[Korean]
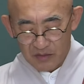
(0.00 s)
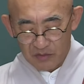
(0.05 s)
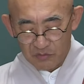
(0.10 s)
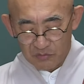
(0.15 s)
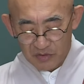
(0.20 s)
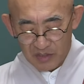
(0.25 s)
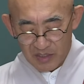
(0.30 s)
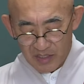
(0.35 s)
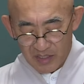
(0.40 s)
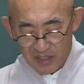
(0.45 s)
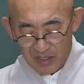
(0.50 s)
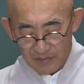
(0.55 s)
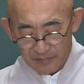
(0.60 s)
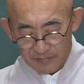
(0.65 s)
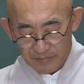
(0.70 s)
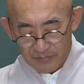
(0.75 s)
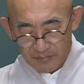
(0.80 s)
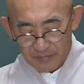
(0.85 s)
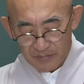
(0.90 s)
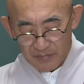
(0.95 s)
우리가
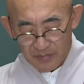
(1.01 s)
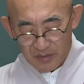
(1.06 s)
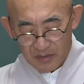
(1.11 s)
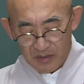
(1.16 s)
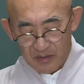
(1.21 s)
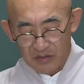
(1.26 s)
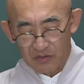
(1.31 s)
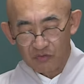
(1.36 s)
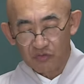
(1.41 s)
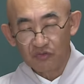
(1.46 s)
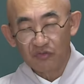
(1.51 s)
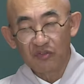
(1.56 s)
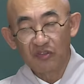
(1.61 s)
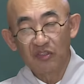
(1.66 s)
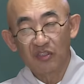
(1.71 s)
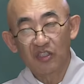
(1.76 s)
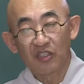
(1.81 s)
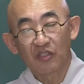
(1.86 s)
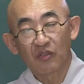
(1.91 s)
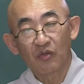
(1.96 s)

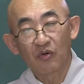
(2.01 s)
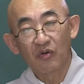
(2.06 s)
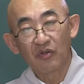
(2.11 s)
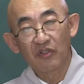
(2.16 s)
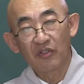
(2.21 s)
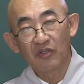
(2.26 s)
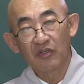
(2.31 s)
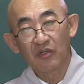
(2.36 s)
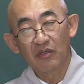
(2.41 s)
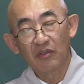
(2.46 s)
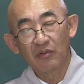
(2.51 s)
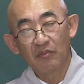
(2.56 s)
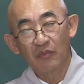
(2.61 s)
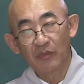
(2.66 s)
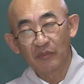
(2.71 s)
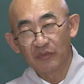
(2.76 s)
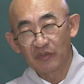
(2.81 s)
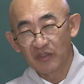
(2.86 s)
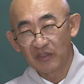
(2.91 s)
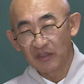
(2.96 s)
눈기 코혀
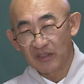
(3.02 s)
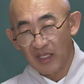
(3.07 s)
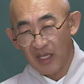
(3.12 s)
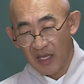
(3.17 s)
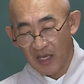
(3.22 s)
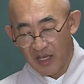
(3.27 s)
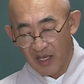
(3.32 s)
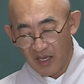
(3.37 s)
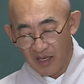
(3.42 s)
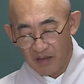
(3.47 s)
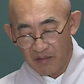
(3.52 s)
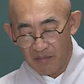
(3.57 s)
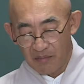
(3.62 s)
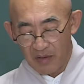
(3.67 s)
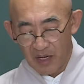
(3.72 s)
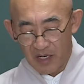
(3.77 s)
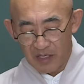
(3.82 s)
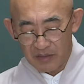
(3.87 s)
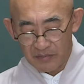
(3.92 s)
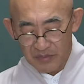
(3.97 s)
몸뜻에
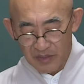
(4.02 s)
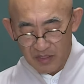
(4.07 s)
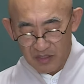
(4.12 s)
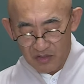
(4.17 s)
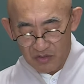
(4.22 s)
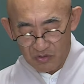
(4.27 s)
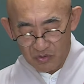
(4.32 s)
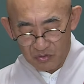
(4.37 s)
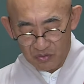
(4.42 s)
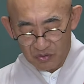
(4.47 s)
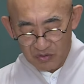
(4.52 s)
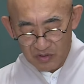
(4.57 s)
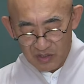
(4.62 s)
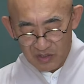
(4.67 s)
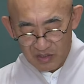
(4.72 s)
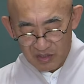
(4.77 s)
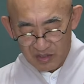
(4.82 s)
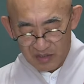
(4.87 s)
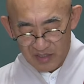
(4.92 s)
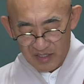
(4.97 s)
마음이
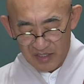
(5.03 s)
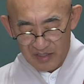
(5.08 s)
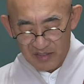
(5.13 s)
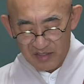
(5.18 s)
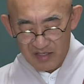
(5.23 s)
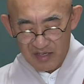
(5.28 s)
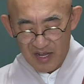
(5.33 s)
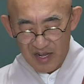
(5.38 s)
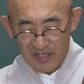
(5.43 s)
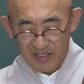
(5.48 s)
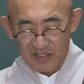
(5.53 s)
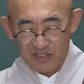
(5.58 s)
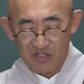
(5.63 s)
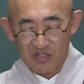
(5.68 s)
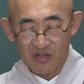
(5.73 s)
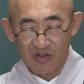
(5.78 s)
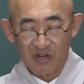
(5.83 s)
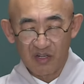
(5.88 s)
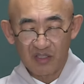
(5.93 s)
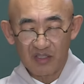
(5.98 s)
요동이 쳤다는
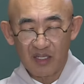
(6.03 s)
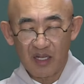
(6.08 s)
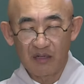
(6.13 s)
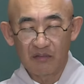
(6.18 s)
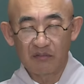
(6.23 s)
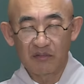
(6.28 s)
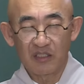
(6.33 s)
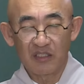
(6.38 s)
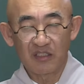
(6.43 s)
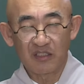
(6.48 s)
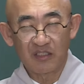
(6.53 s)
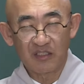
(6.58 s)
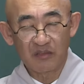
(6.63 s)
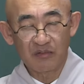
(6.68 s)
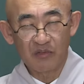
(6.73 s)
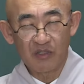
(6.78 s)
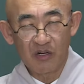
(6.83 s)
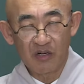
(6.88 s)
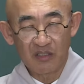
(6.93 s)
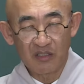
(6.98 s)
이야기죠.
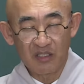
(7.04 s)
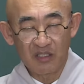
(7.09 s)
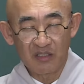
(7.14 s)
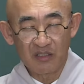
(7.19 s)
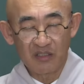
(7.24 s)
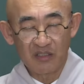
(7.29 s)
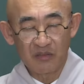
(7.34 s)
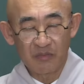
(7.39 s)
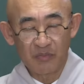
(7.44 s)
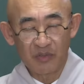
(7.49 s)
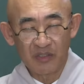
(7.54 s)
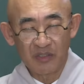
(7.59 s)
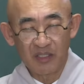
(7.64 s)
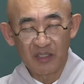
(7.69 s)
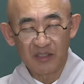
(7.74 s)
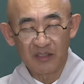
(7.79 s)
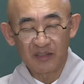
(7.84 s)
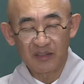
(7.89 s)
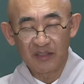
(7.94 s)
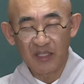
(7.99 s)
탐진지심 걱정근심
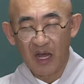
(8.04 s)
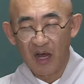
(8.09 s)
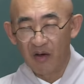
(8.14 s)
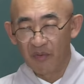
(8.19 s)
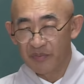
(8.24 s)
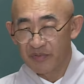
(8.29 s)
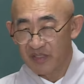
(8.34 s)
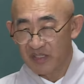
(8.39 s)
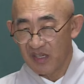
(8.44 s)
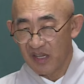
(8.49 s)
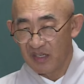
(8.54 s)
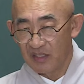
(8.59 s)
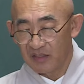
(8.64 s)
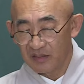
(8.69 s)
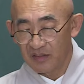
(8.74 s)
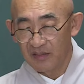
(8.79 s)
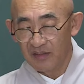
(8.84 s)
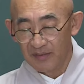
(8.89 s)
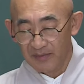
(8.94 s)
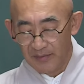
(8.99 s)
번뇌 등을 다
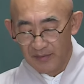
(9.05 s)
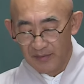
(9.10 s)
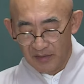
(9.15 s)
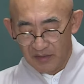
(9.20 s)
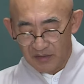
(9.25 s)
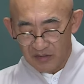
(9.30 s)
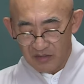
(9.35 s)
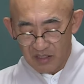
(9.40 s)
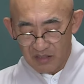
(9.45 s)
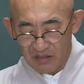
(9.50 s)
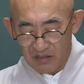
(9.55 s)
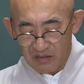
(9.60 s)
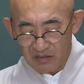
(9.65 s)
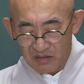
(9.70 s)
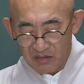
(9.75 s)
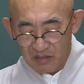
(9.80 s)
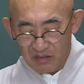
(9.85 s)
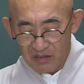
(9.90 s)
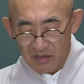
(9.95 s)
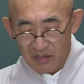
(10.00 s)
없애는
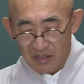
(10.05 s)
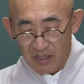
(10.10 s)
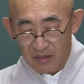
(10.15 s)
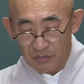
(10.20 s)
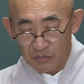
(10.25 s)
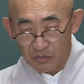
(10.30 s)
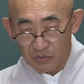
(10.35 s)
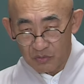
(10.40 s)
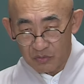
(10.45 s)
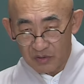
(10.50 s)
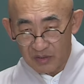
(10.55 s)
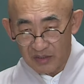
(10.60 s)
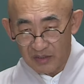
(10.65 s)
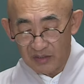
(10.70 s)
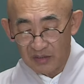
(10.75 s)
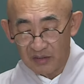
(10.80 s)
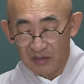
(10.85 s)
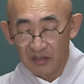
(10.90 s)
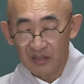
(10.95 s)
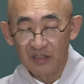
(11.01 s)
청정함으로
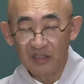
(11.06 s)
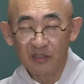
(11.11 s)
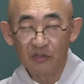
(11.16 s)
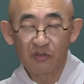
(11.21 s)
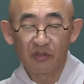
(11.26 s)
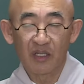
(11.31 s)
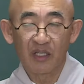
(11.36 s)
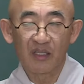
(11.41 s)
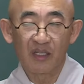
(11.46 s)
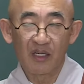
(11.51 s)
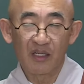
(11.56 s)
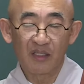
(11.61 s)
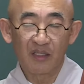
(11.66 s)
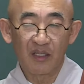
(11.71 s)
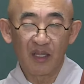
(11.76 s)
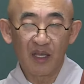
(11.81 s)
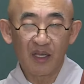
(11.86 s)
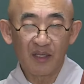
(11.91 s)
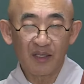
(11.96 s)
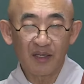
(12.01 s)
이, 이루게 될
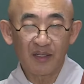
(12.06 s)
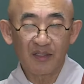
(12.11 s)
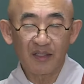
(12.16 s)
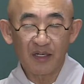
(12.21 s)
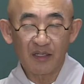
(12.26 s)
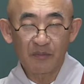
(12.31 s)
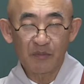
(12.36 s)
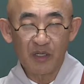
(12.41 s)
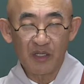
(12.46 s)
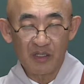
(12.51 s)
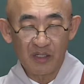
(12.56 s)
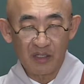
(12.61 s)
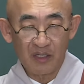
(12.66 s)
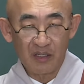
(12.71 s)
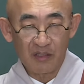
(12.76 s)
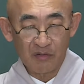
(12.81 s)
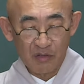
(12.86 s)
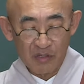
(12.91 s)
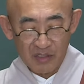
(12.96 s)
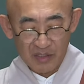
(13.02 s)
때 깨달음에
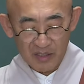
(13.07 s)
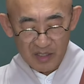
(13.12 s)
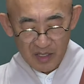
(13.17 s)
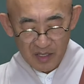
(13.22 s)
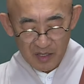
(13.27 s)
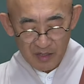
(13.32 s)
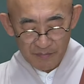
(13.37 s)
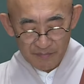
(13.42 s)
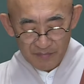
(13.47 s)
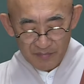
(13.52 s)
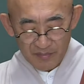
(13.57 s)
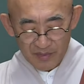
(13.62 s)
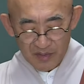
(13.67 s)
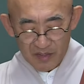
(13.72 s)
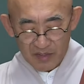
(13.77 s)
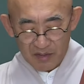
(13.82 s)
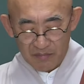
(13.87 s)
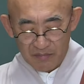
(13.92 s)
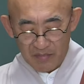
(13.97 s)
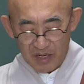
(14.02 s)
이르게 될 때
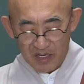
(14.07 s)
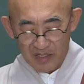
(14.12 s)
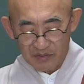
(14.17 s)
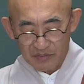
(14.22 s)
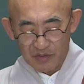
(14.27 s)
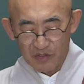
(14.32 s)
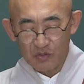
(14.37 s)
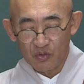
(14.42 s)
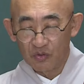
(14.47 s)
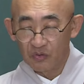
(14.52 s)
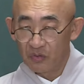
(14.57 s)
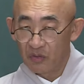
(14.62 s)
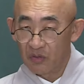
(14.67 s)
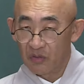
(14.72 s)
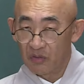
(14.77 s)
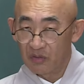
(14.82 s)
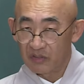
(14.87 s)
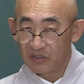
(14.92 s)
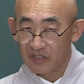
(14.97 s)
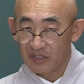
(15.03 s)
마음이
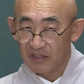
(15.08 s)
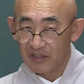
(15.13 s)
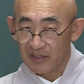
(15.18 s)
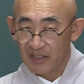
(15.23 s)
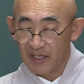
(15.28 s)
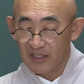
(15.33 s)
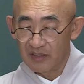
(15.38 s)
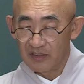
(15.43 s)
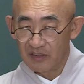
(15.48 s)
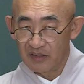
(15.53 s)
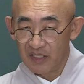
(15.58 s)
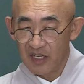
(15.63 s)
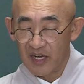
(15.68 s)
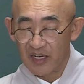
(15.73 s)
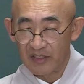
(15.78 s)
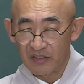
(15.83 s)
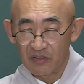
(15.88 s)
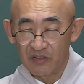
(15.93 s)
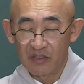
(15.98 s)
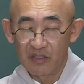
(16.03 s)
요동쳤다는
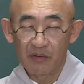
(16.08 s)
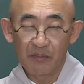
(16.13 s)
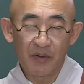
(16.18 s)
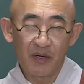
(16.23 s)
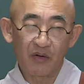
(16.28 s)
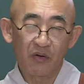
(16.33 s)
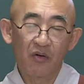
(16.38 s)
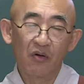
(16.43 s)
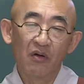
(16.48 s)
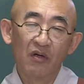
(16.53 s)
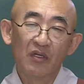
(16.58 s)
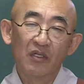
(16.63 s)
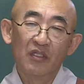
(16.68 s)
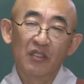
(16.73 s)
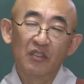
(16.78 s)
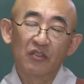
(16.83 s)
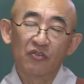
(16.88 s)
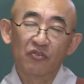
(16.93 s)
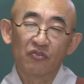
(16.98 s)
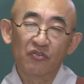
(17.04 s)
이야기예요. 바로
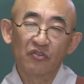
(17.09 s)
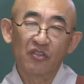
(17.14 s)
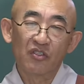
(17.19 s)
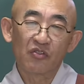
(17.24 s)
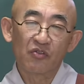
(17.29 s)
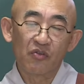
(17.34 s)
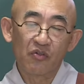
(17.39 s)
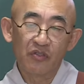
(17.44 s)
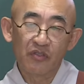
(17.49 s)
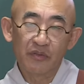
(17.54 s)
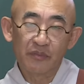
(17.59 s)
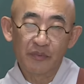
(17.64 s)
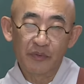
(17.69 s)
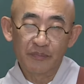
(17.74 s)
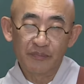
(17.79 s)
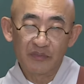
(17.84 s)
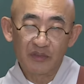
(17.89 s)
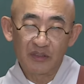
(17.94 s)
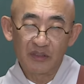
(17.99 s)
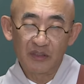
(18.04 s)
눈이 코요
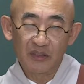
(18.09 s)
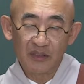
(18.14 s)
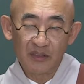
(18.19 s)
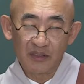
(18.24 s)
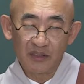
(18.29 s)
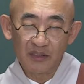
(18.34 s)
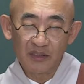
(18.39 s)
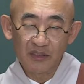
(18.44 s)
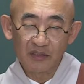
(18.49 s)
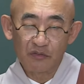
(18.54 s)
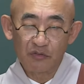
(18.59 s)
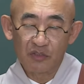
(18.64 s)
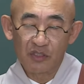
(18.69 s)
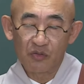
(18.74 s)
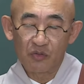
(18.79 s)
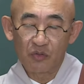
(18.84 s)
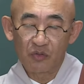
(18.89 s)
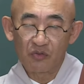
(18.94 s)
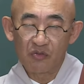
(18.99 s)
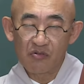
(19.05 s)
몸뜻이 우리의
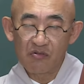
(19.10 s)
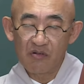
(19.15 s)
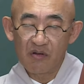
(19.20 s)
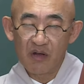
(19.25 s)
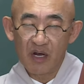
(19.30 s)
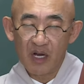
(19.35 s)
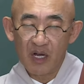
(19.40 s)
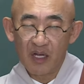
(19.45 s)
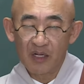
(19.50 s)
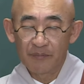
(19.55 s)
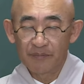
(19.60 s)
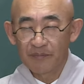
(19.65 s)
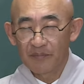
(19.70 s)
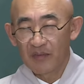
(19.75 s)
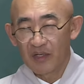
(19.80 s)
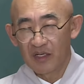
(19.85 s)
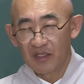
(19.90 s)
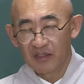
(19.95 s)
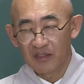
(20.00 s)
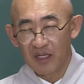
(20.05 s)
고통과
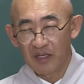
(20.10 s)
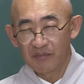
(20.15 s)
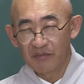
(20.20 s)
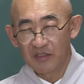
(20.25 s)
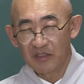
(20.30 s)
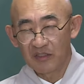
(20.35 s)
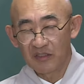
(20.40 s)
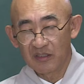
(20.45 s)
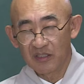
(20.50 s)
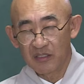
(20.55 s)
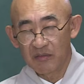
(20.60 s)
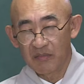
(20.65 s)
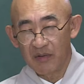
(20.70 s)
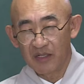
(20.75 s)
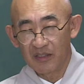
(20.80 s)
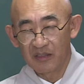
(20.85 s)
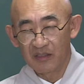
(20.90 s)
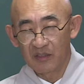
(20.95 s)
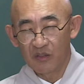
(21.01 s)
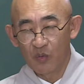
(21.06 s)
탐진치를
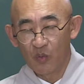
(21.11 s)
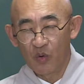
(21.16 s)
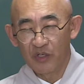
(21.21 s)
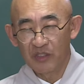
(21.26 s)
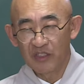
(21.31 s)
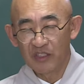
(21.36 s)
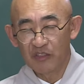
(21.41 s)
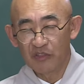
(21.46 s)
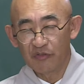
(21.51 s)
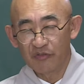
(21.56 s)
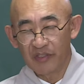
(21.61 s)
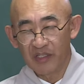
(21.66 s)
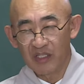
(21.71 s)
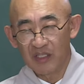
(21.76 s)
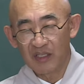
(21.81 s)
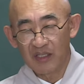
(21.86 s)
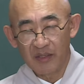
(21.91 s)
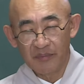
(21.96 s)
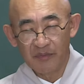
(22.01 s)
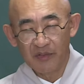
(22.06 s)
만드는 원인이
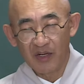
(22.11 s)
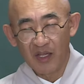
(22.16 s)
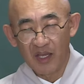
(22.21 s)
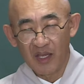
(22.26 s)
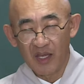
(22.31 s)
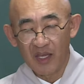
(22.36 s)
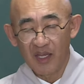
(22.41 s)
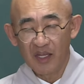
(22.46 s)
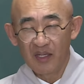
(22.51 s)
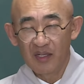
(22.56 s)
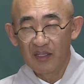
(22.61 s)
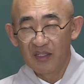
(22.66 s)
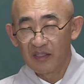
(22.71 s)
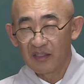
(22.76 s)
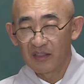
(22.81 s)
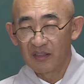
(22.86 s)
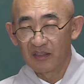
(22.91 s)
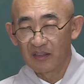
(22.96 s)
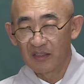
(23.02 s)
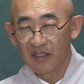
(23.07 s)
되기 때문에
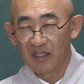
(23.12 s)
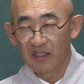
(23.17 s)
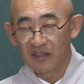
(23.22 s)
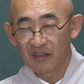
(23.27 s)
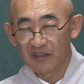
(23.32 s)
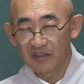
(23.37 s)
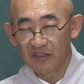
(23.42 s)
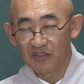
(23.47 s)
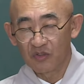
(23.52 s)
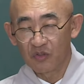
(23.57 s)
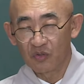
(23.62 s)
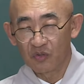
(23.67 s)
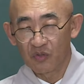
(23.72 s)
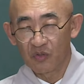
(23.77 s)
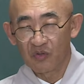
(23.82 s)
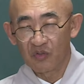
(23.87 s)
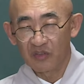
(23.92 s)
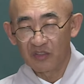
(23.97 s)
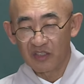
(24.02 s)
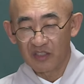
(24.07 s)
그러한 것이
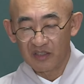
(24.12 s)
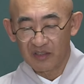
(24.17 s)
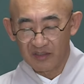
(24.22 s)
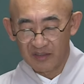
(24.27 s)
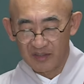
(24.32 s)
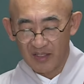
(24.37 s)
요동쳤다.